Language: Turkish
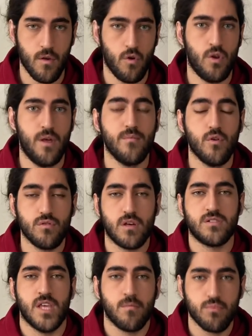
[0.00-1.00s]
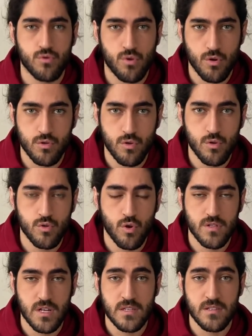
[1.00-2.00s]
Önemli olan şey bu çözdüğün
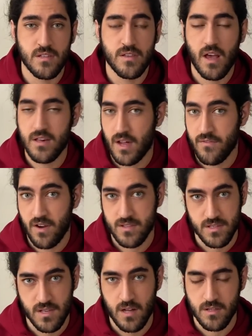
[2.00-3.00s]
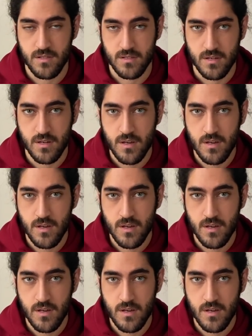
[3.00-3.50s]
soruların sana ne kadar fayda sağladığı.